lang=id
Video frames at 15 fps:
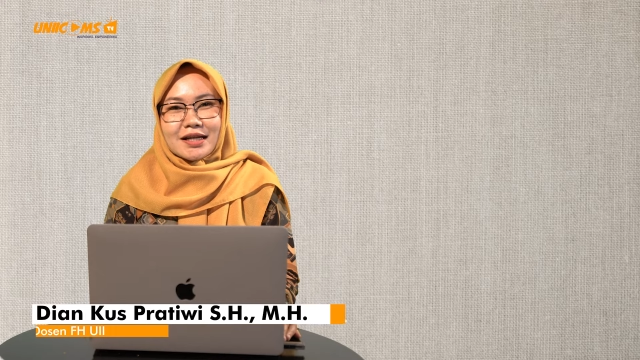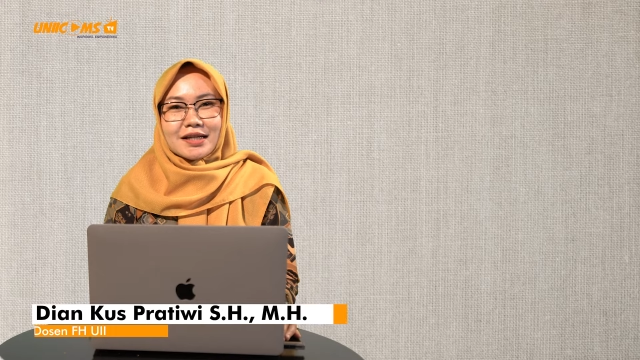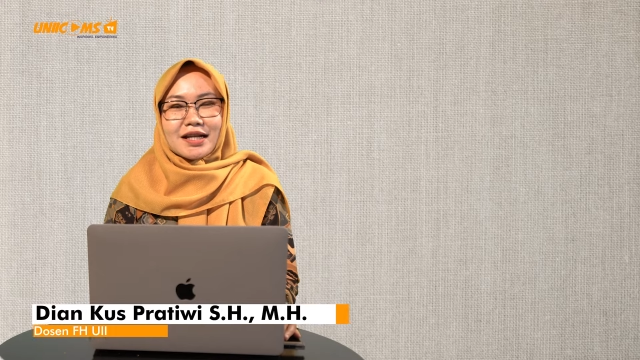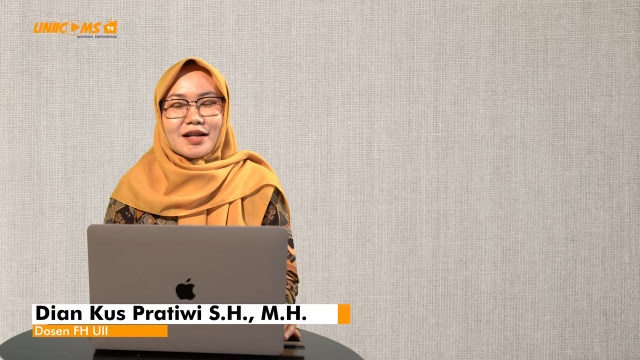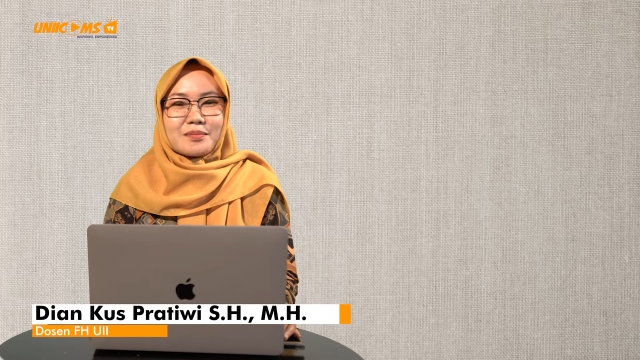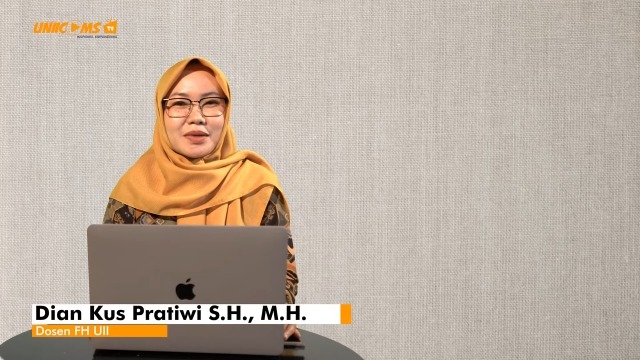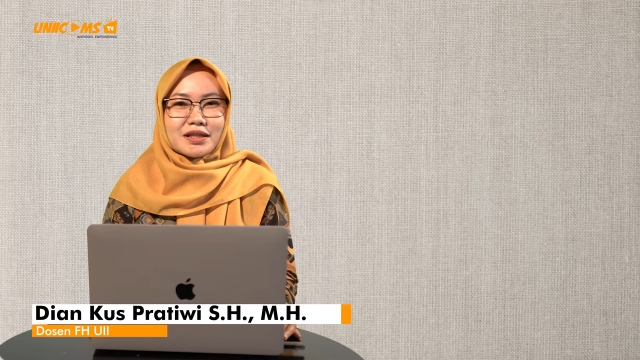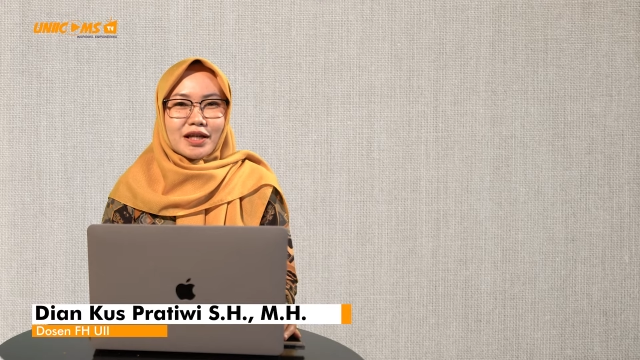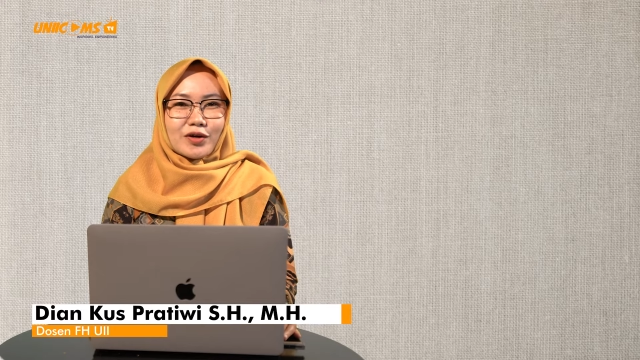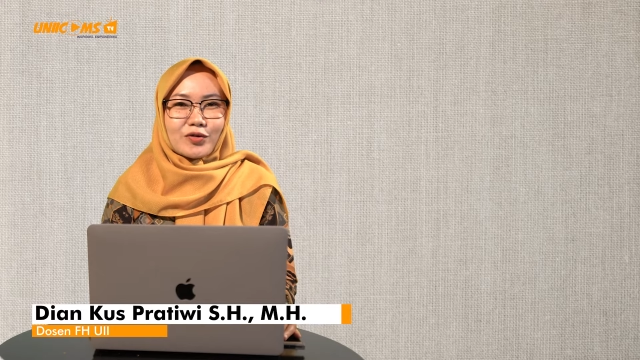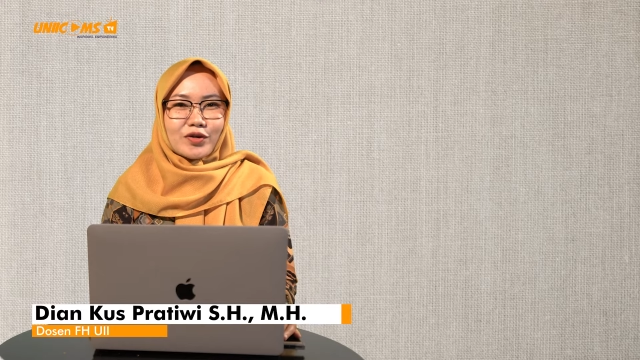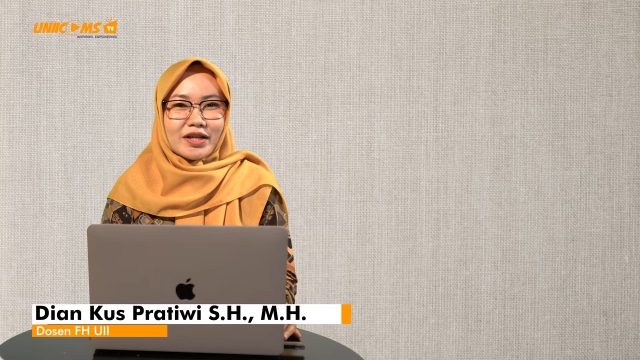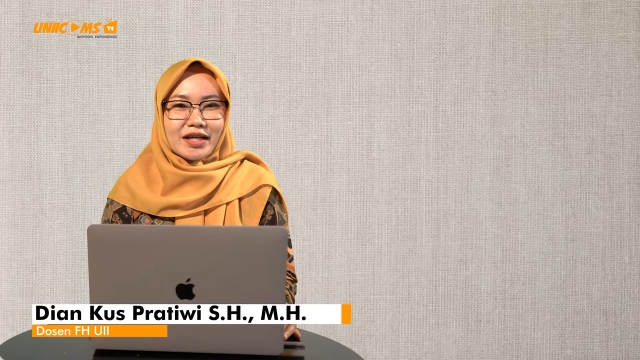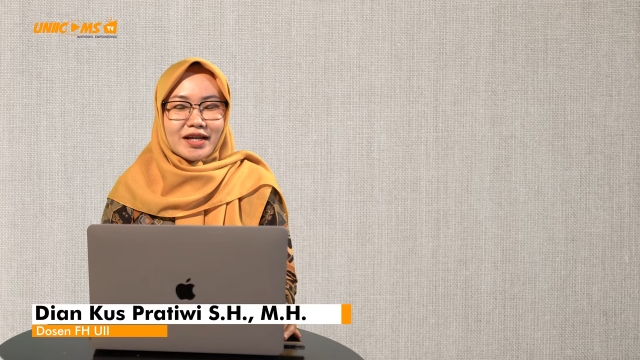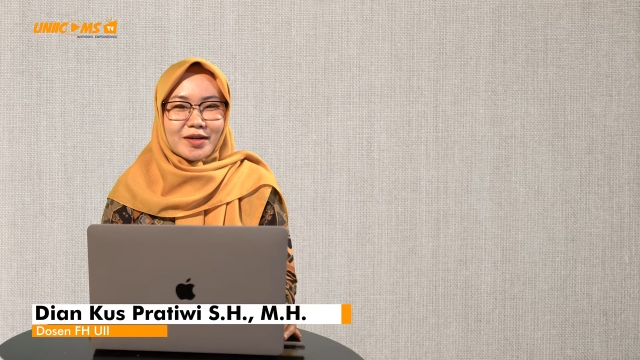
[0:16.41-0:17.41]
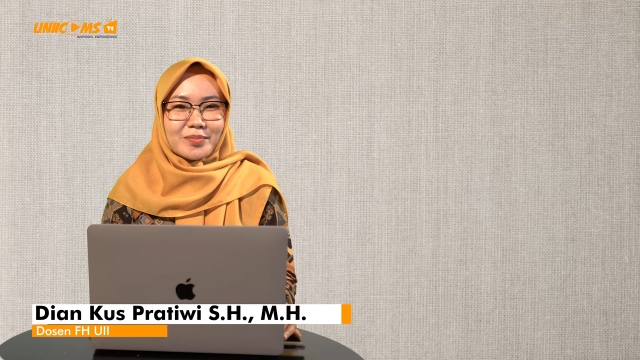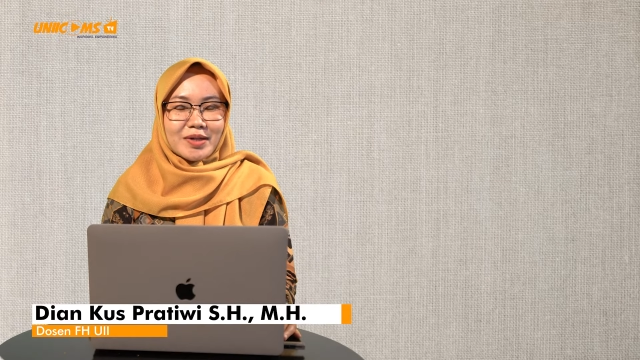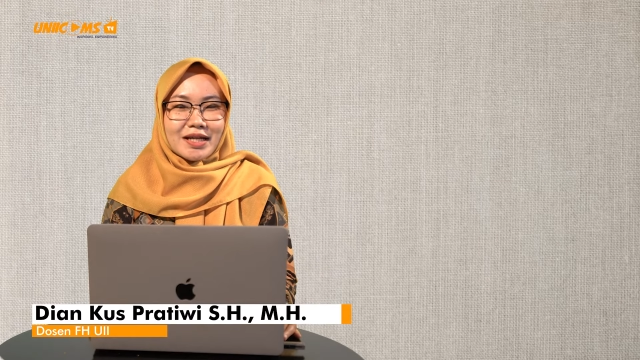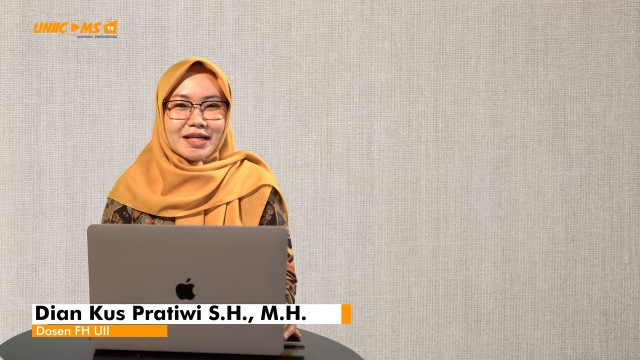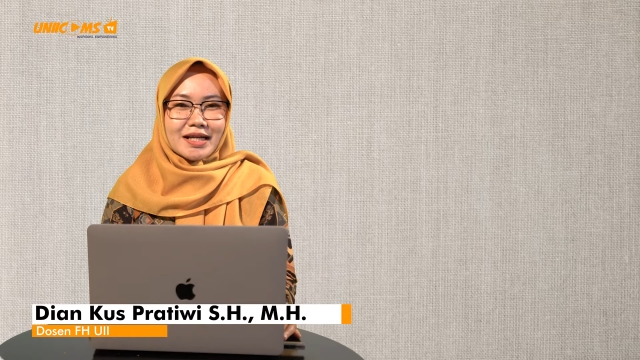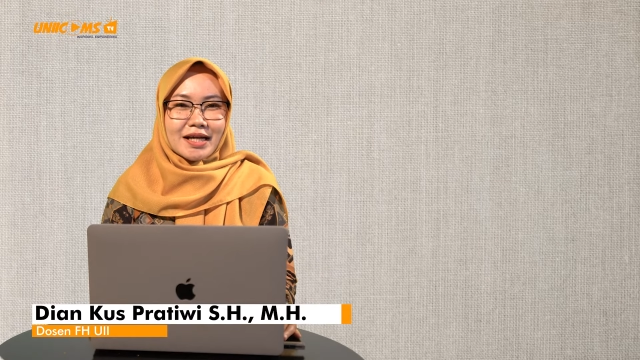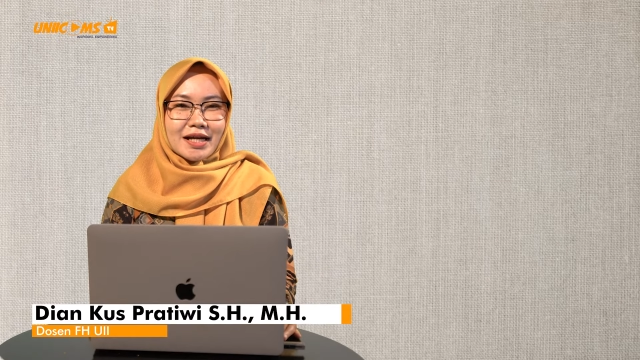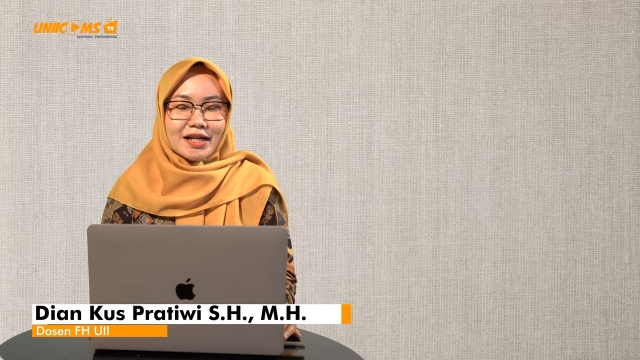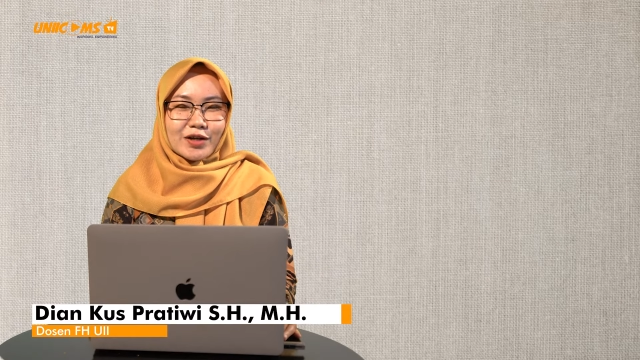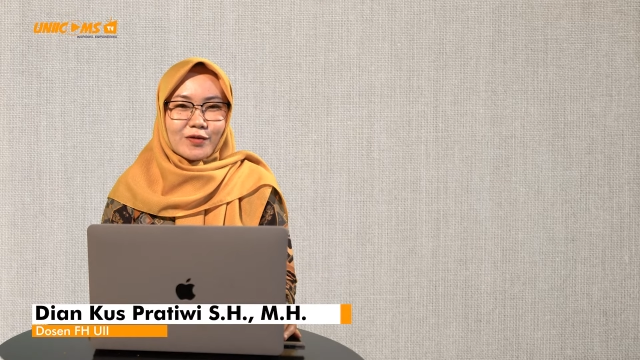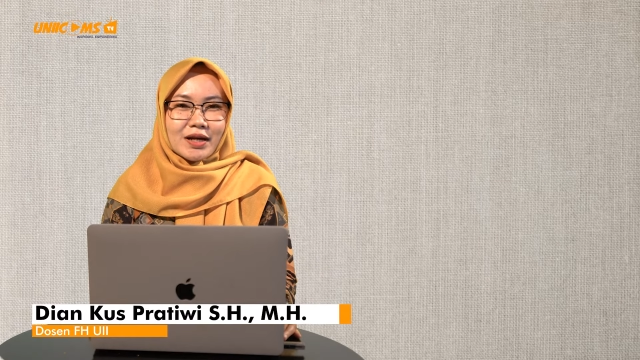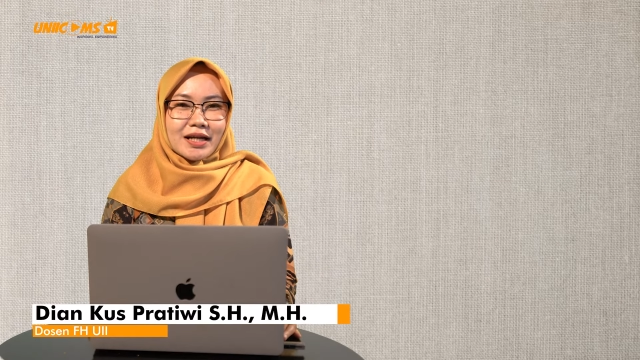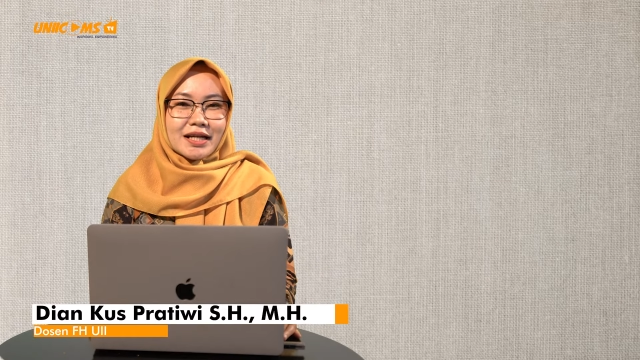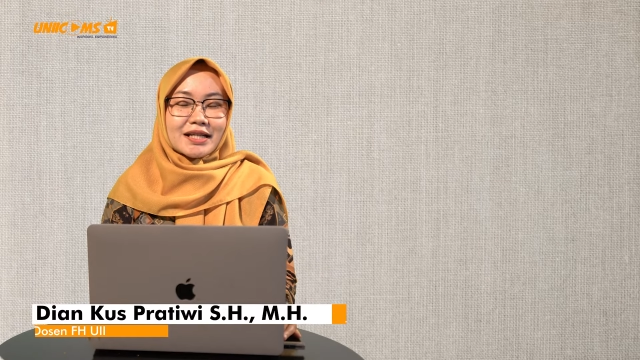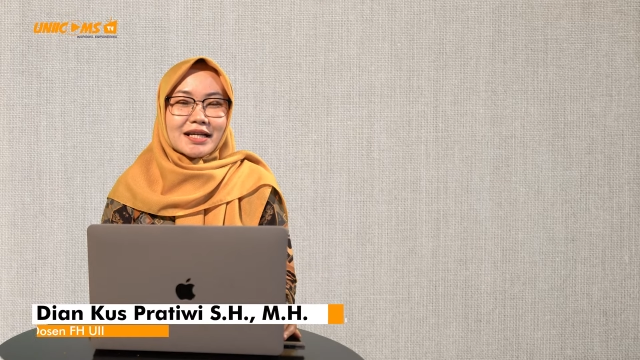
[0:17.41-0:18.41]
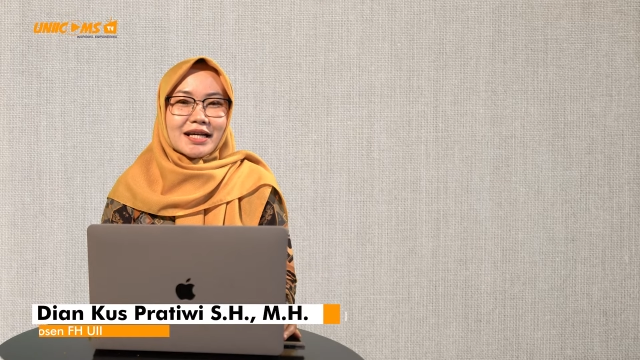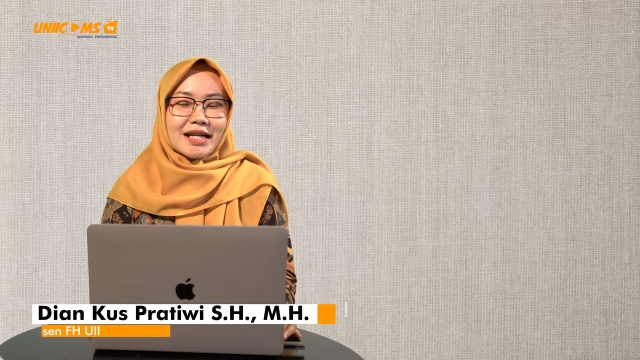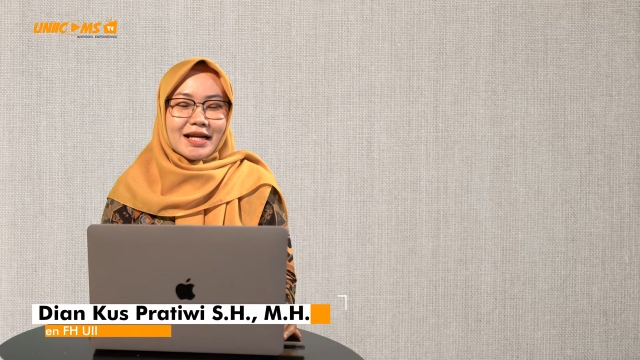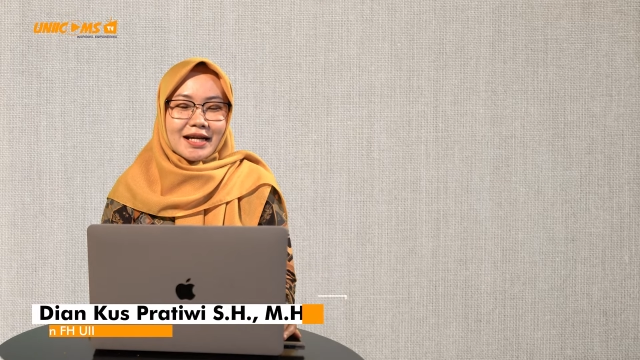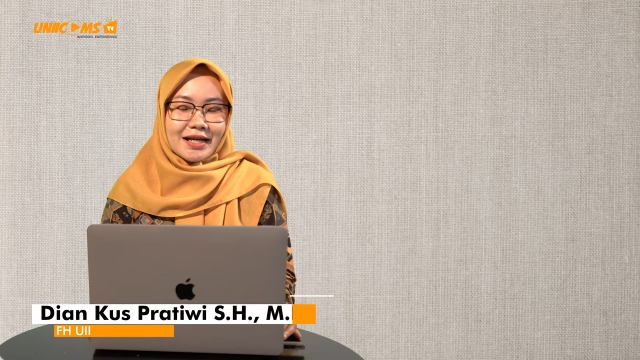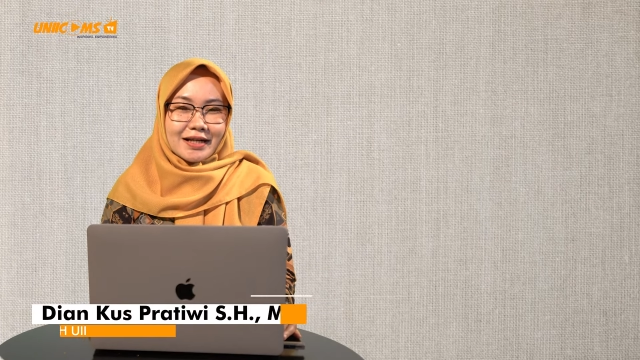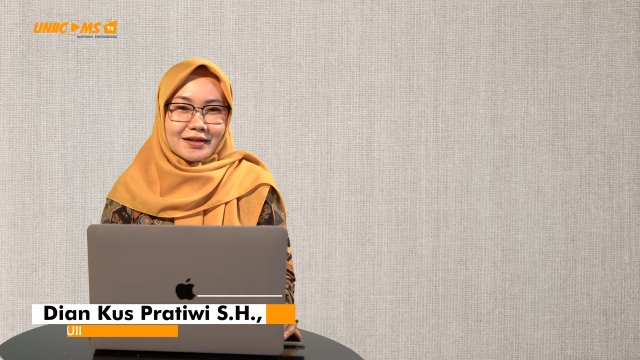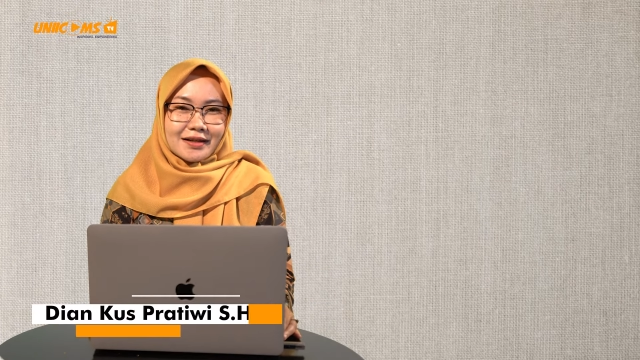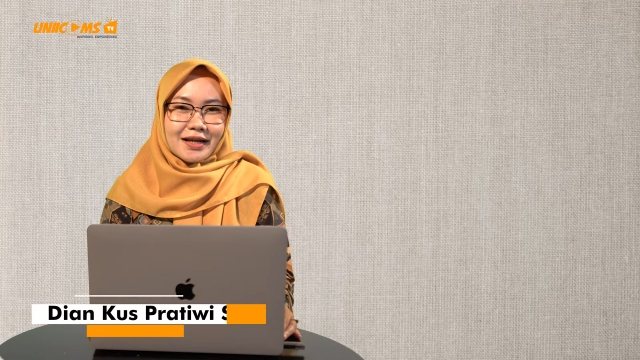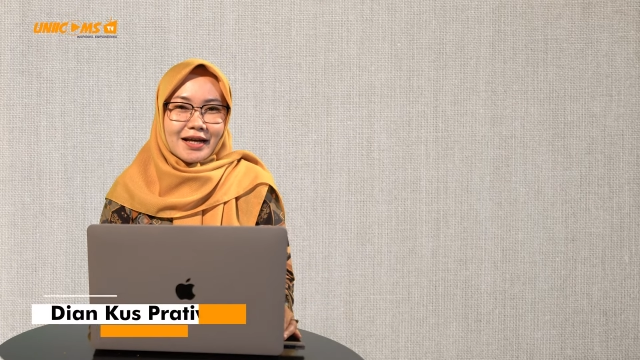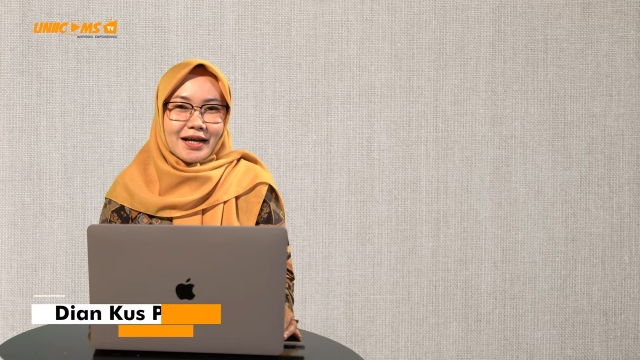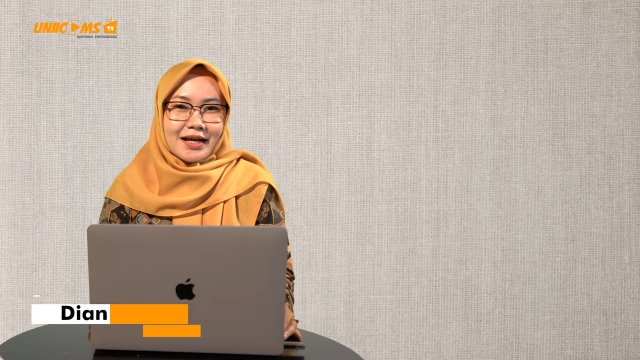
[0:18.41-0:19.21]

dalam mata kuliah Pendidikan Negaraan.